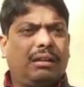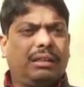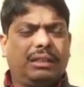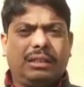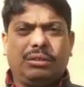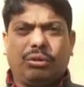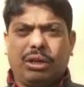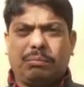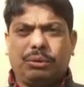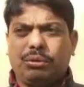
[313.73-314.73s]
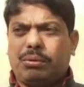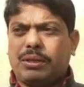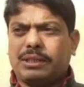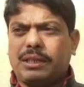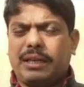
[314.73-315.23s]
নিজেদের দলের প্রতিও
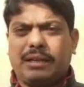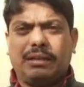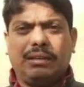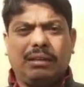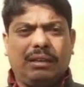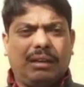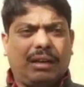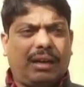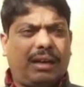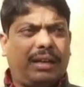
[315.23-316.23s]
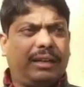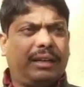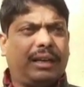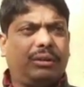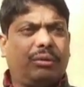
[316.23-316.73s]
ভরসা নেই আর
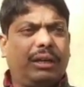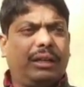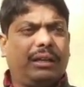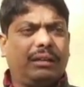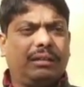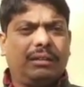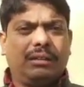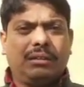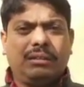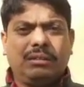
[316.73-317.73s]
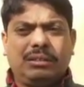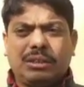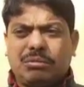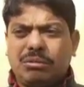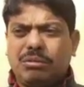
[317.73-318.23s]
এরা দলের
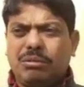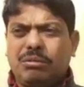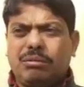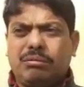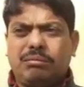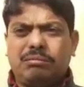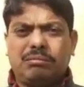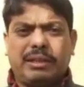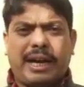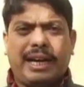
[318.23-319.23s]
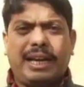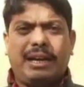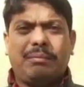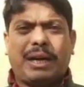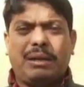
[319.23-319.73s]
যে কোনো
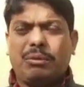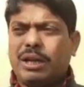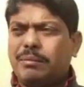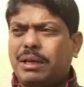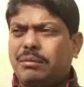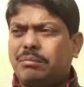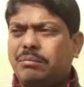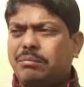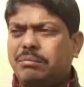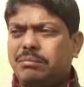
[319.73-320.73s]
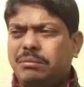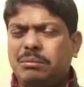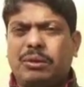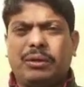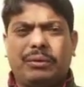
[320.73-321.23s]
গাইডলাইন মানে বলে আমার
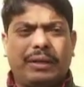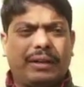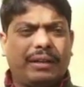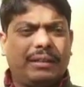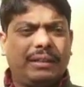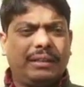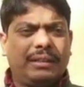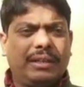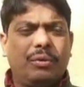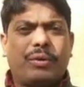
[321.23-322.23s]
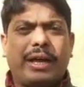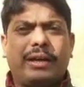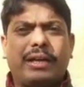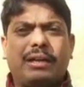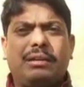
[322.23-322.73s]
মনে করি না কেউ
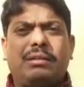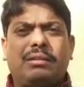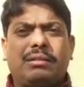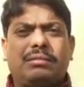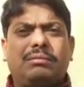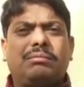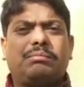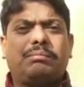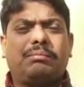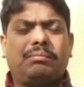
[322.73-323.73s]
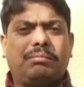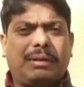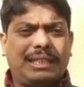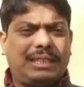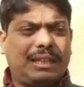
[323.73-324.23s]
কাইকে
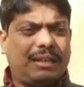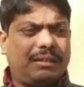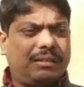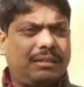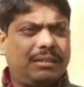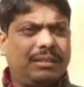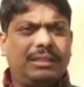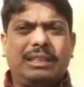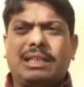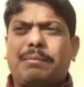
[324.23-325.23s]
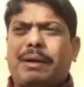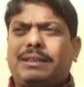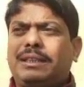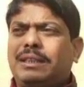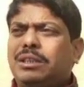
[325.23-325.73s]
মানছে না যে যা
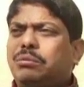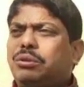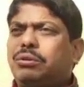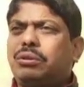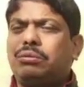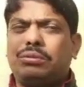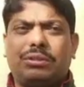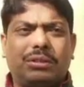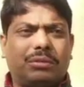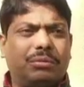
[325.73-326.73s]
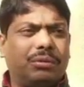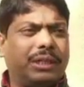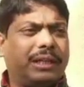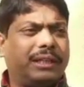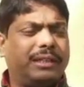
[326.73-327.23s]
পাচ্ছে নিজের মতো করে করছে কোনো
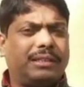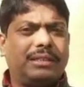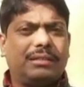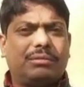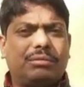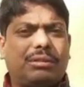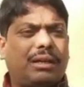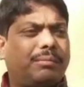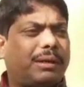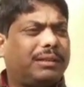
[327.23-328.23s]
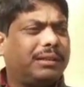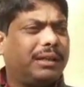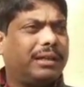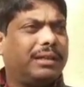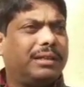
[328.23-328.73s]
জায়গায় দেখছি কোনো তার প্রার্থী
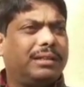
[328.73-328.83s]
তালিকায়